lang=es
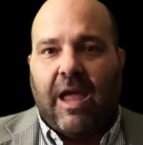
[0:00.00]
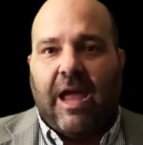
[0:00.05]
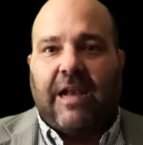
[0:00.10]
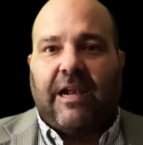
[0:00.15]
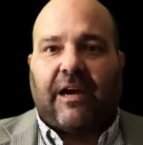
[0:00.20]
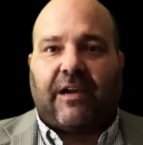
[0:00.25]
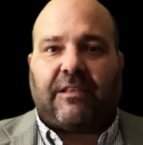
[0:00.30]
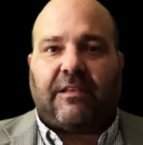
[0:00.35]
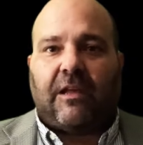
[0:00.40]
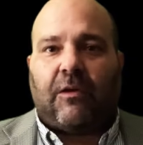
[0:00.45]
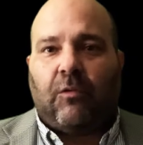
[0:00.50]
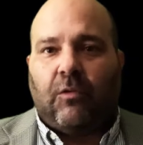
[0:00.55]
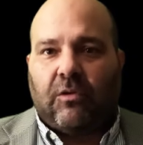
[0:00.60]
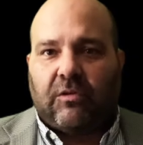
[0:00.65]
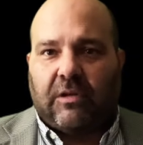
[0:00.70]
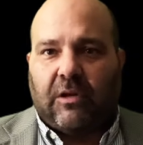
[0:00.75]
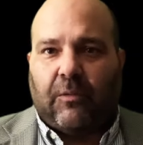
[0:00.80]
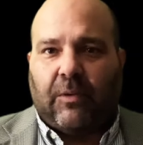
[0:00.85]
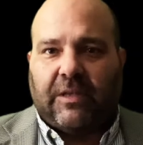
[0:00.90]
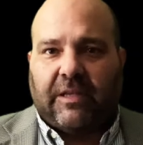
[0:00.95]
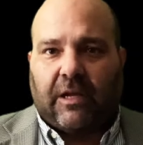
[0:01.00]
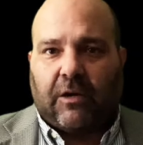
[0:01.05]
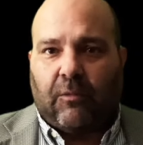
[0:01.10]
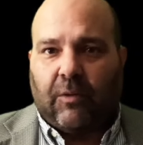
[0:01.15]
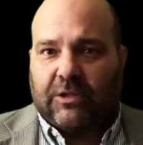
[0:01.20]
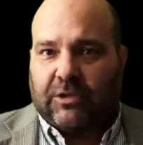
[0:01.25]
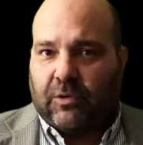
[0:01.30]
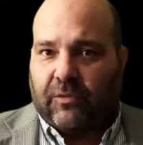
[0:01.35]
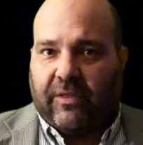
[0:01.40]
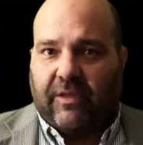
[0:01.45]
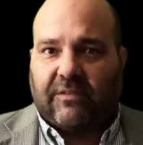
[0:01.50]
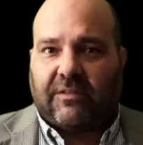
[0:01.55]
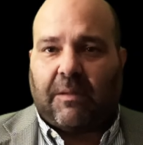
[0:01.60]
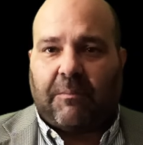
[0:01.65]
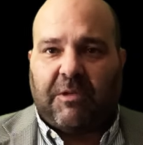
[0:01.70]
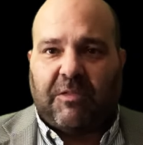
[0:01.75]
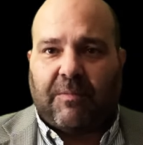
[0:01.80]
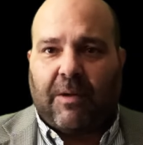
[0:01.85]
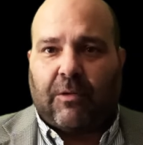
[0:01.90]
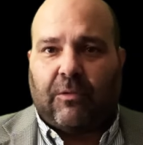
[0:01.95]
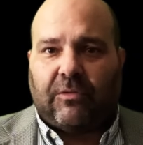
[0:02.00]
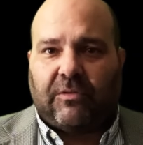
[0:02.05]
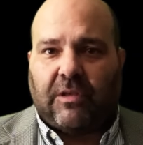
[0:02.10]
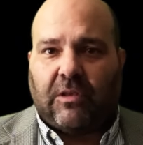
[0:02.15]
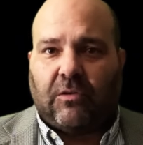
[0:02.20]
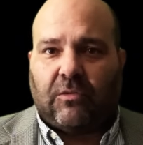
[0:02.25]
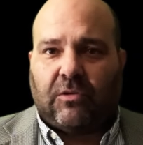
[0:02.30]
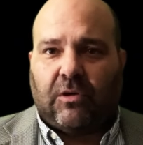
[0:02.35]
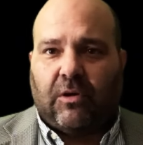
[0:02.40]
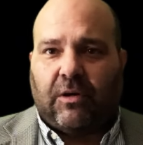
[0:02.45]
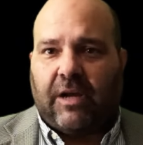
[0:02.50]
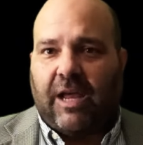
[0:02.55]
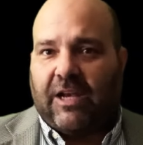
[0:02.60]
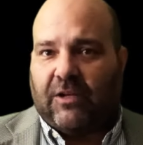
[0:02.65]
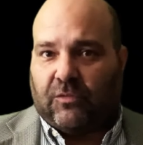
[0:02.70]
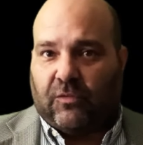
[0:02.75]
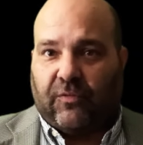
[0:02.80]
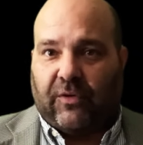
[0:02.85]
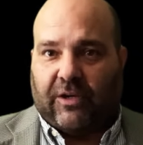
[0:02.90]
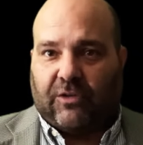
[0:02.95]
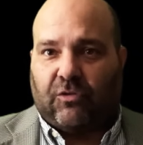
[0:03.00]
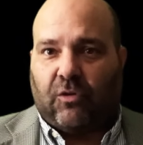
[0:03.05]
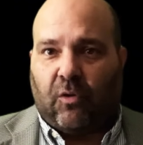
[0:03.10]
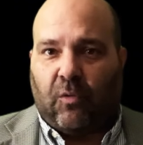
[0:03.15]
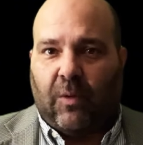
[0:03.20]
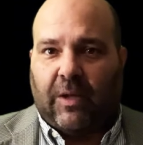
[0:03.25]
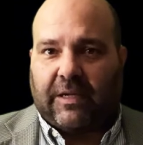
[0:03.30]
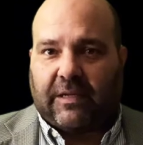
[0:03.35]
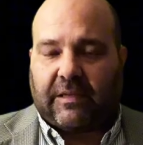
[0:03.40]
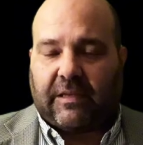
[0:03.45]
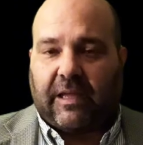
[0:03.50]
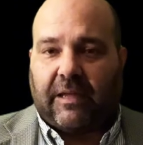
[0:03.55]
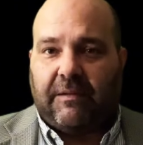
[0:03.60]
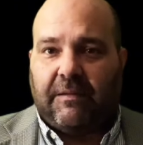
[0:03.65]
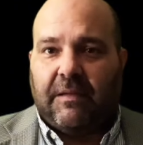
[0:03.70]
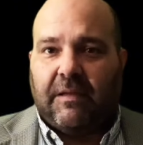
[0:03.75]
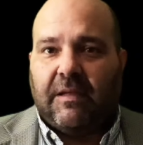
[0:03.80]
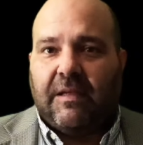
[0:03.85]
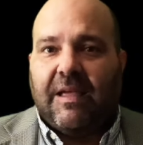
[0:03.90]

El artículo 54 de esta misma Constitución, en su fracción cuarta,